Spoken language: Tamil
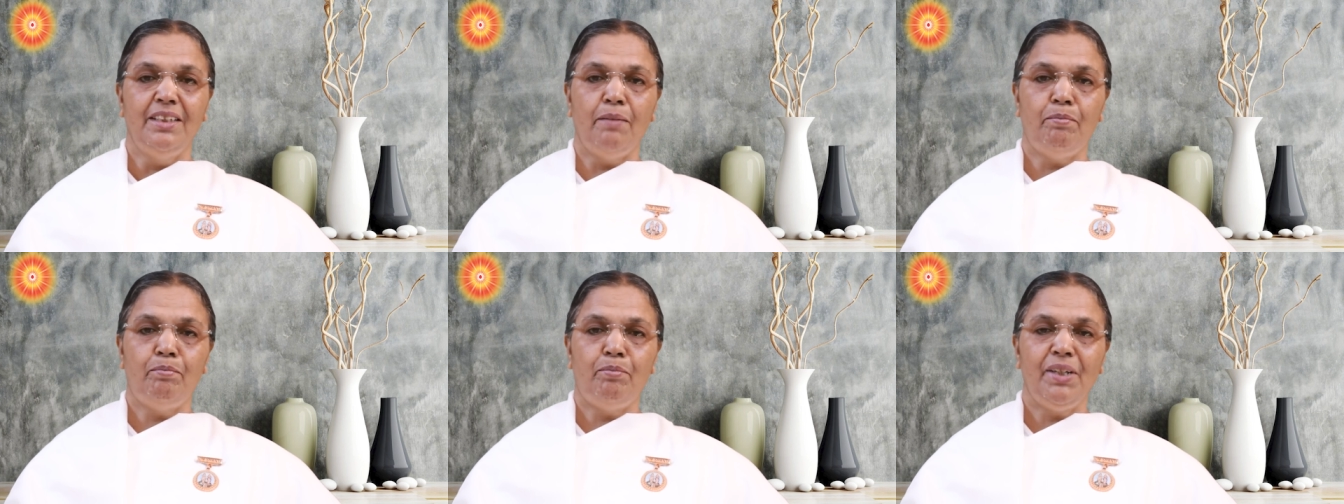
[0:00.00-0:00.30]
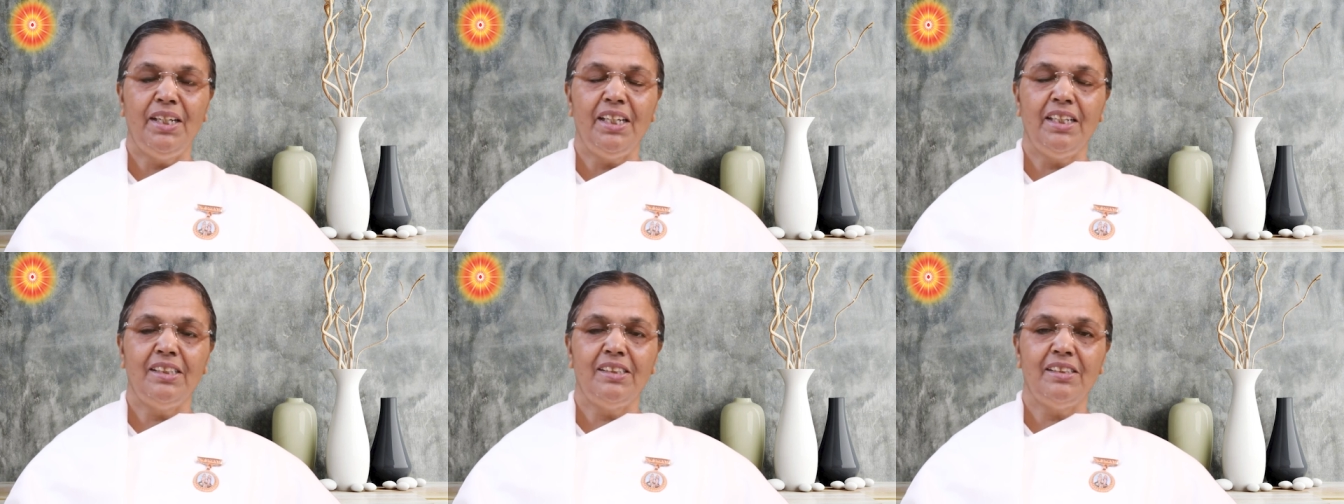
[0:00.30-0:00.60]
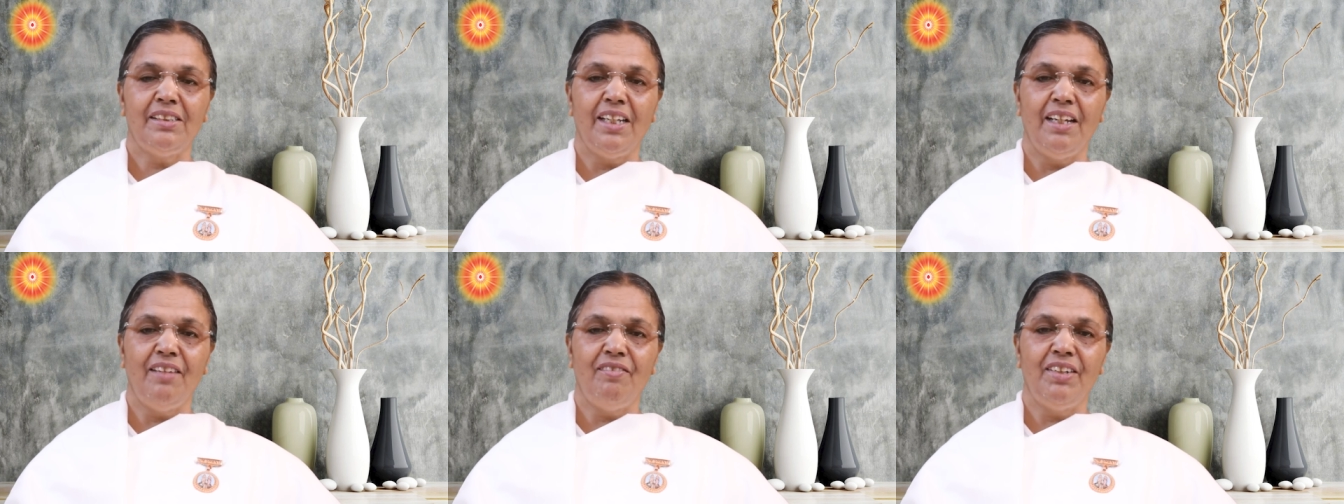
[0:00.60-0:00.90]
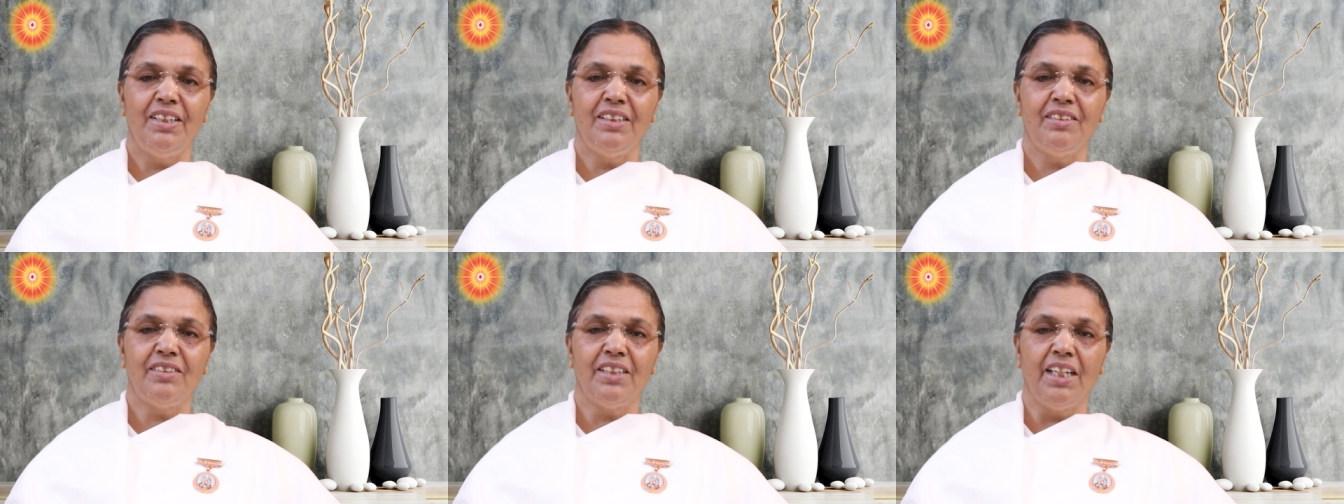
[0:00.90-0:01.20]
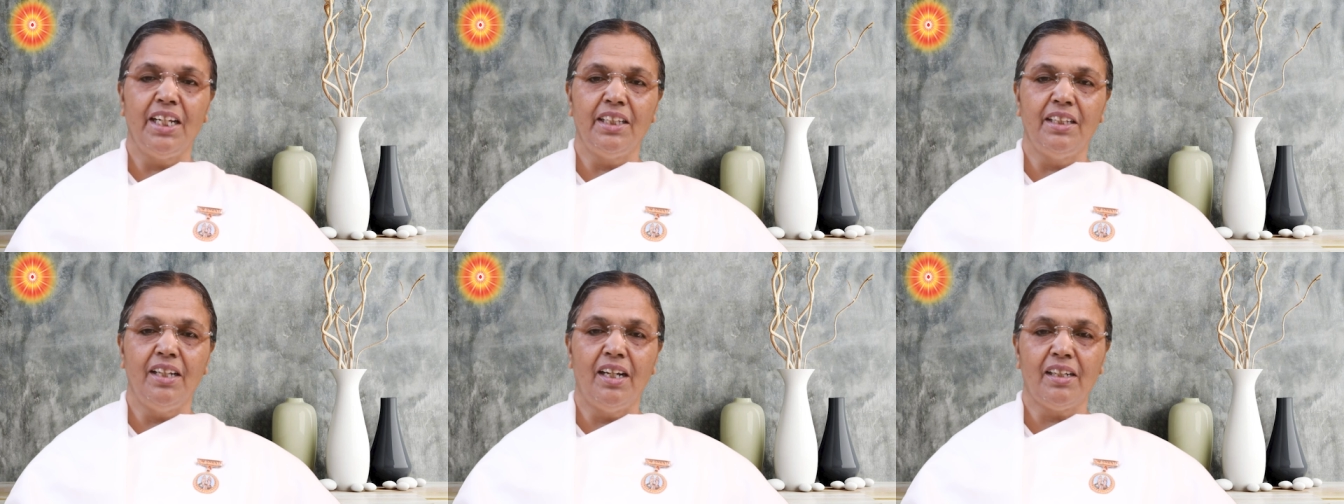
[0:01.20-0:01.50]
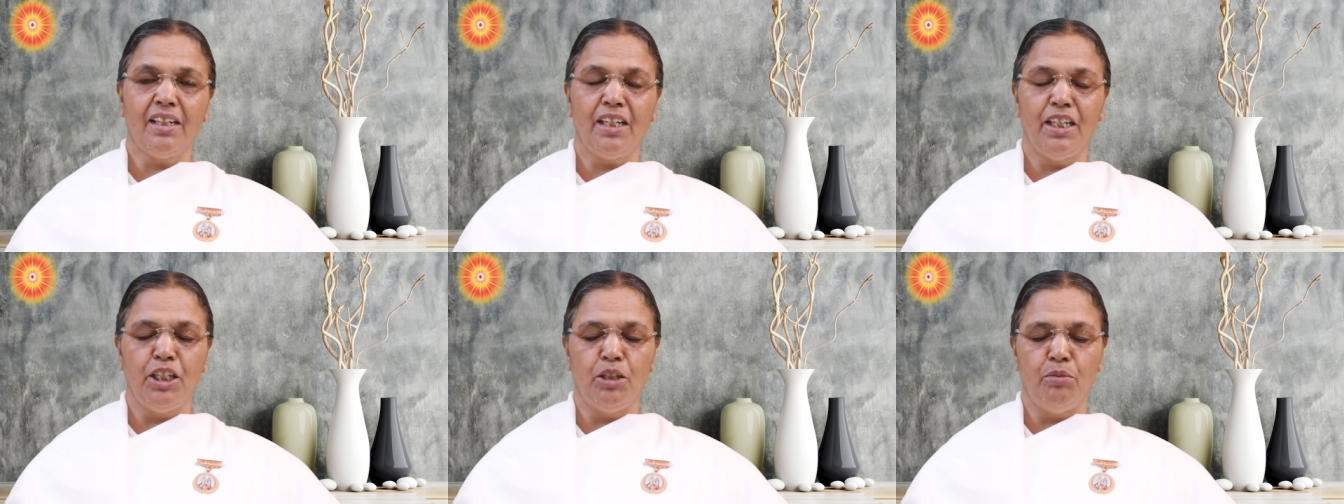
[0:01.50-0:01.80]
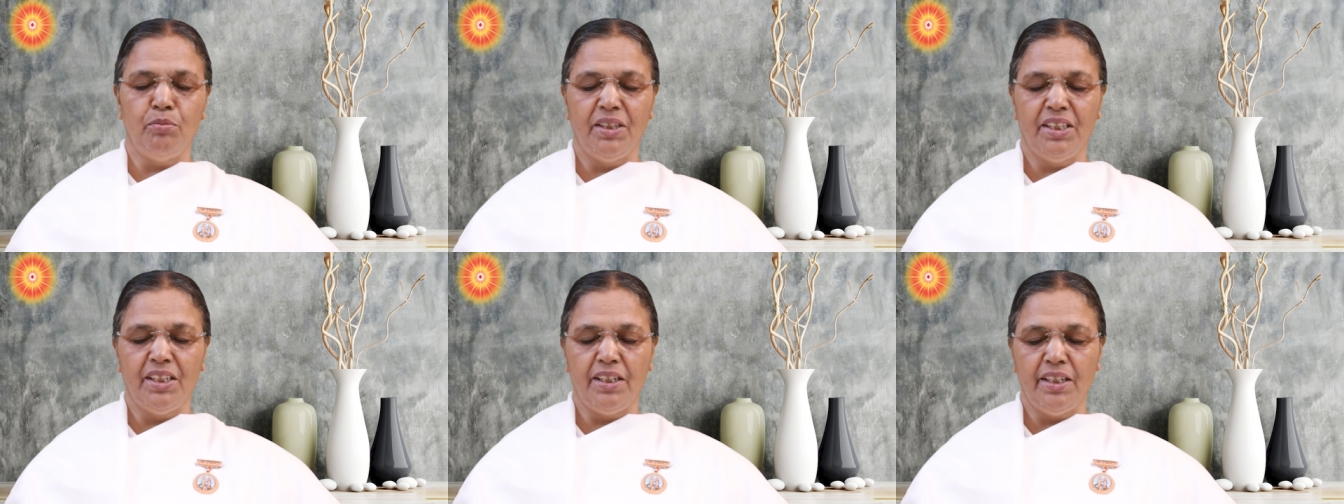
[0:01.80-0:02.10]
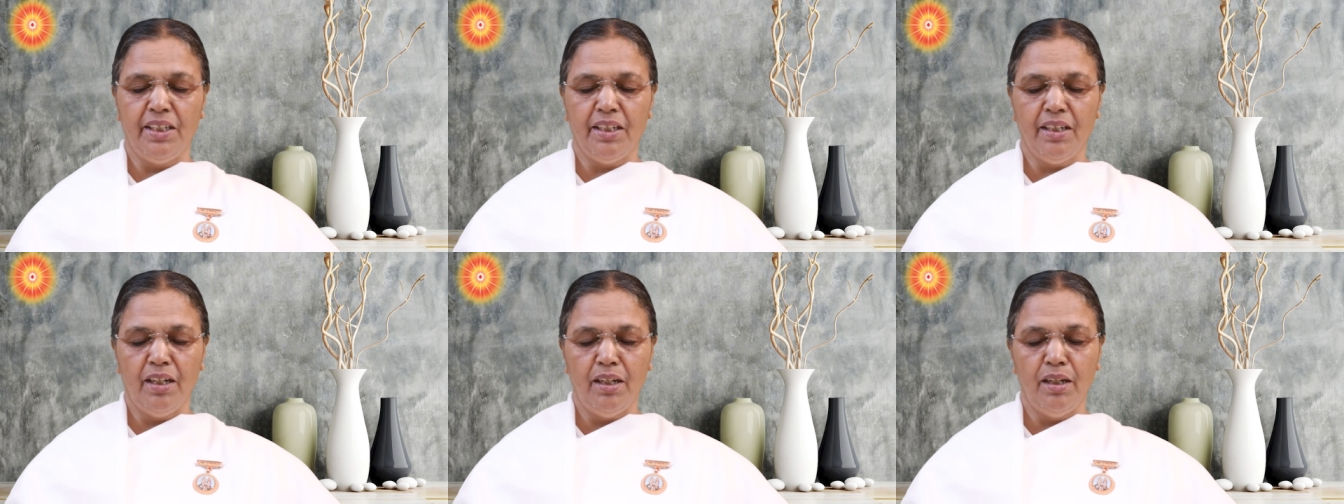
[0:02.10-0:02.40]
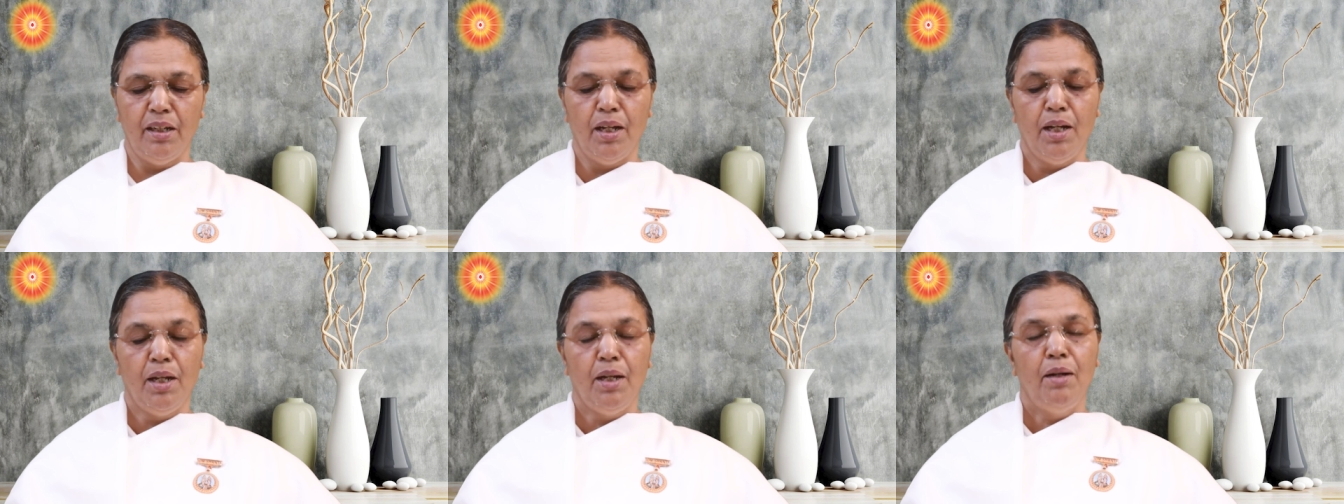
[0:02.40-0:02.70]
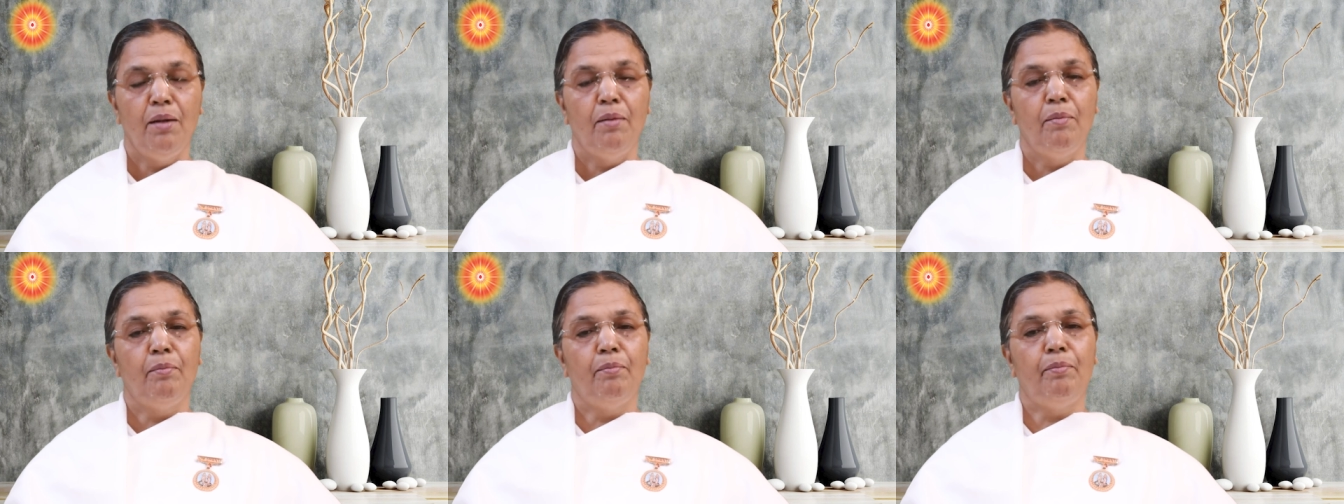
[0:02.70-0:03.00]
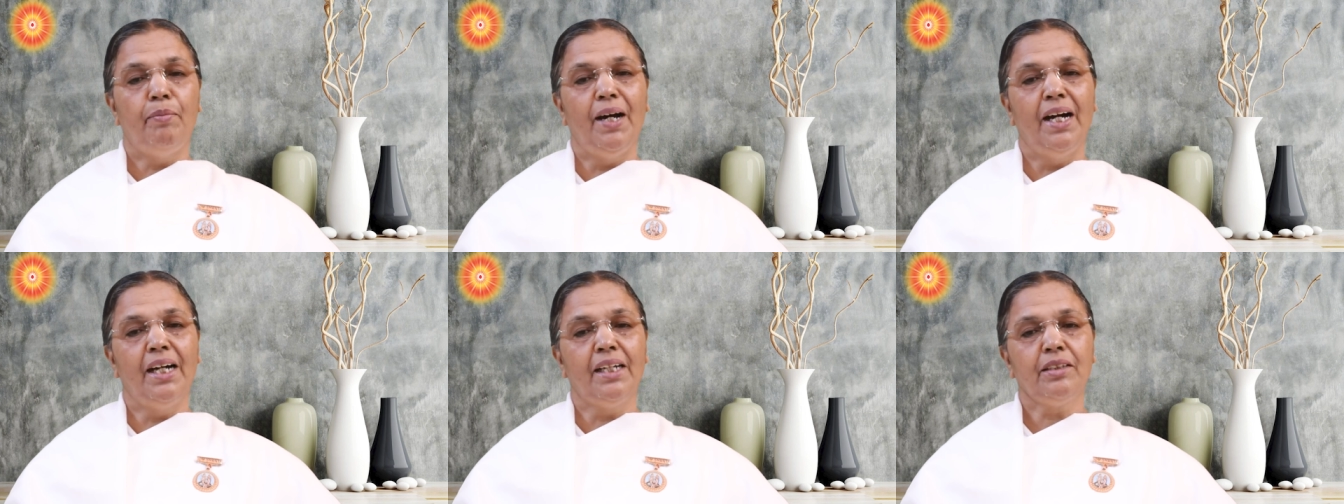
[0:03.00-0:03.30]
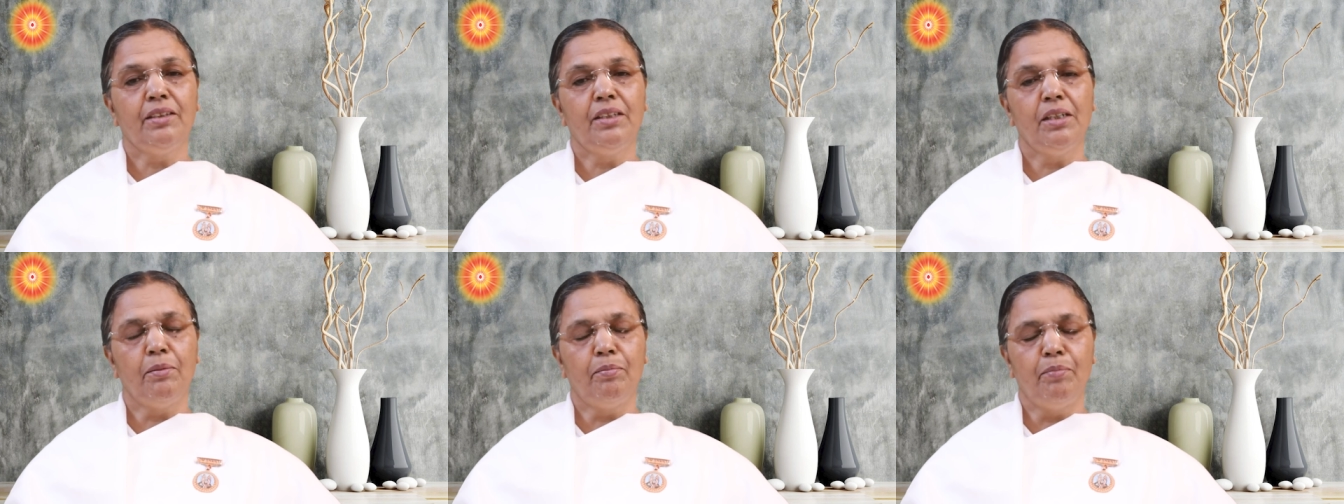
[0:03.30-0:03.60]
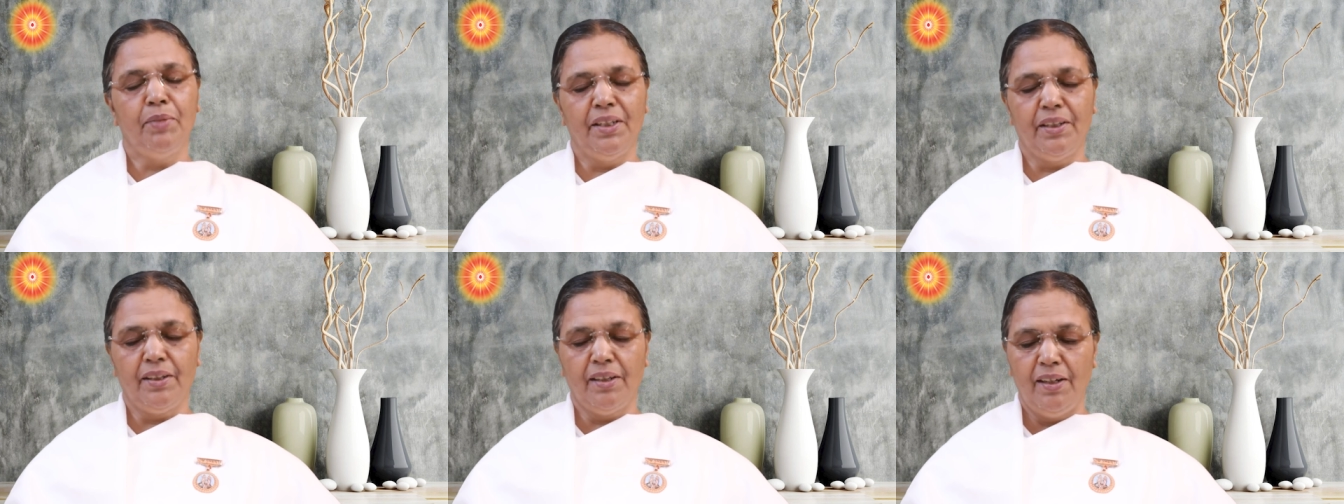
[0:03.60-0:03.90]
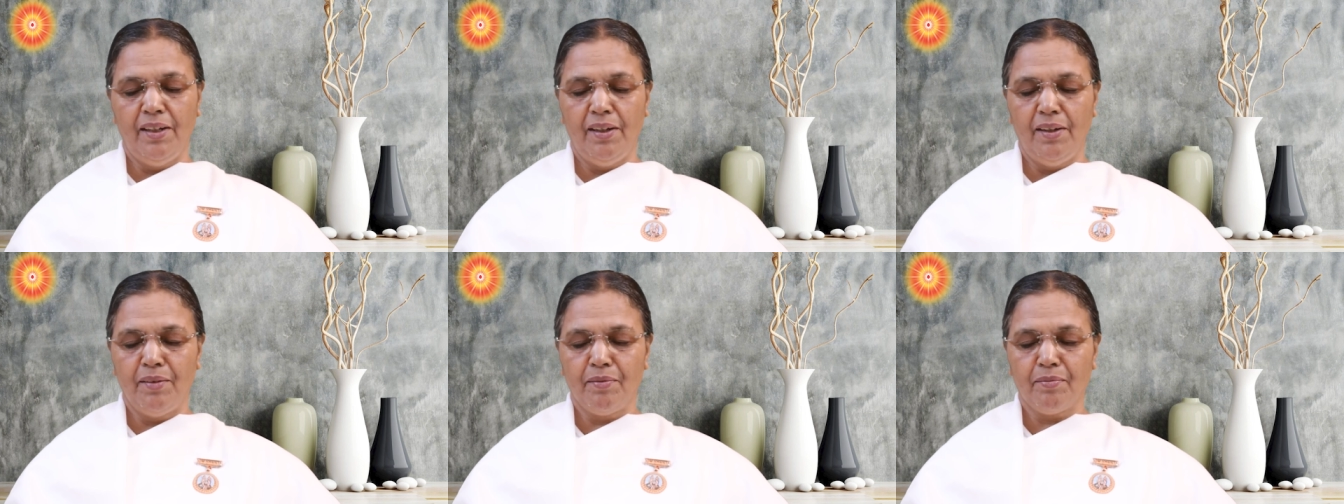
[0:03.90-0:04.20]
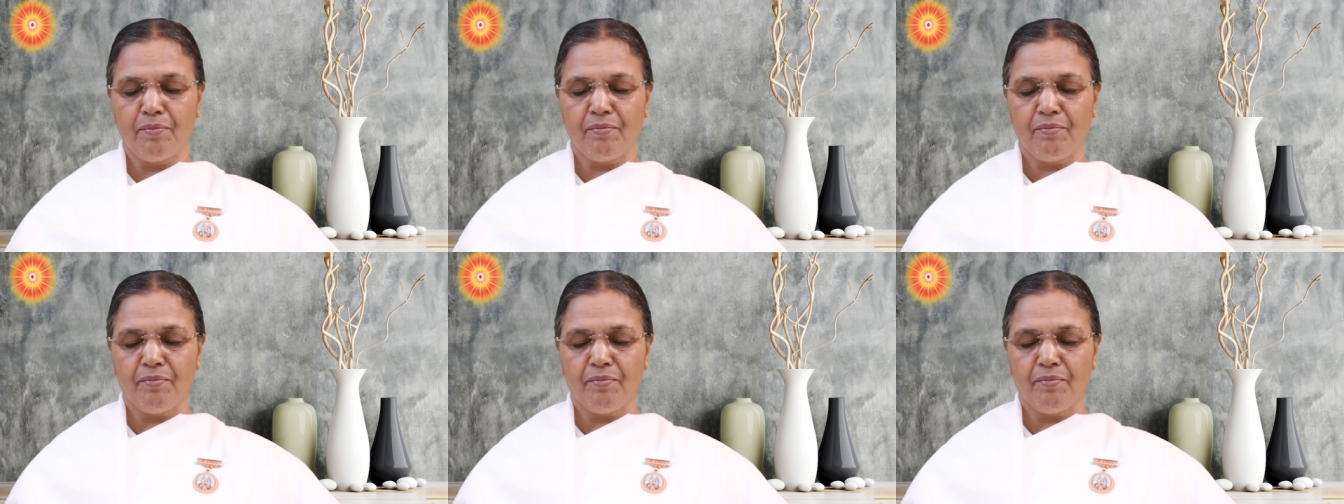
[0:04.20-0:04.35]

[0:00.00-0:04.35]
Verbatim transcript: எப்படி சேவை செய்தார்கள் என்பதை நீங்கள் பார்த்திருப்பீர்கள்